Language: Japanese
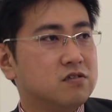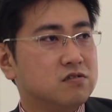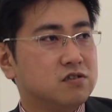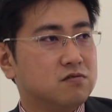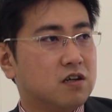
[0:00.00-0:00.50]
いうふ
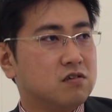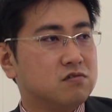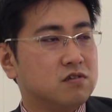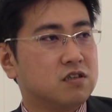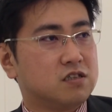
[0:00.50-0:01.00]
うに言われる
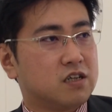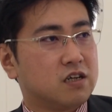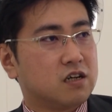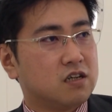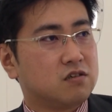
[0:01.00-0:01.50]
ゆえんじゃない
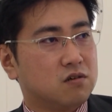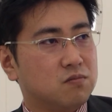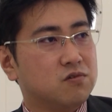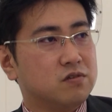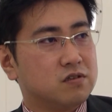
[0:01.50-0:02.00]
かなと思う
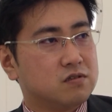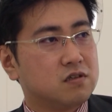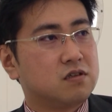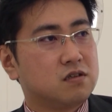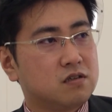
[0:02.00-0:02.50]
んですね、
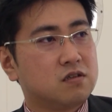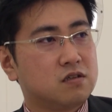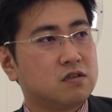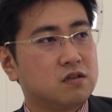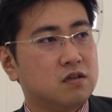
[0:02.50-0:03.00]

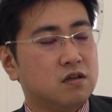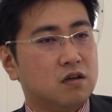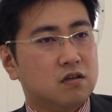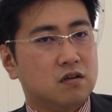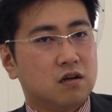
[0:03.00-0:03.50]

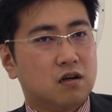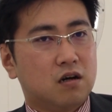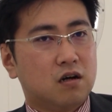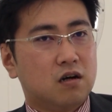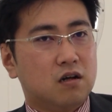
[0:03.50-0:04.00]
だか
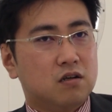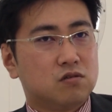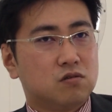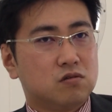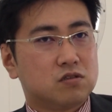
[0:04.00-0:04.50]
ら
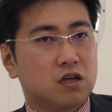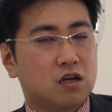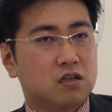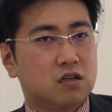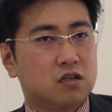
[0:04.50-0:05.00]
その社
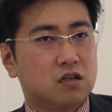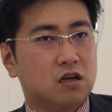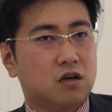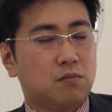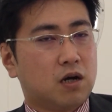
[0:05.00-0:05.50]
会的
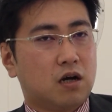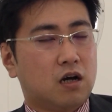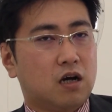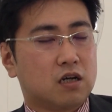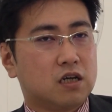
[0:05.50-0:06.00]
な、ま
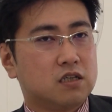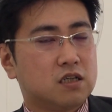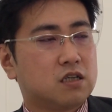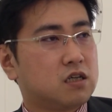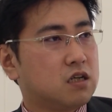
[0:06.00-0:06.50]
あ、経
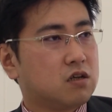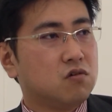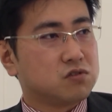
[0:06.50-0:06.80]
済的な強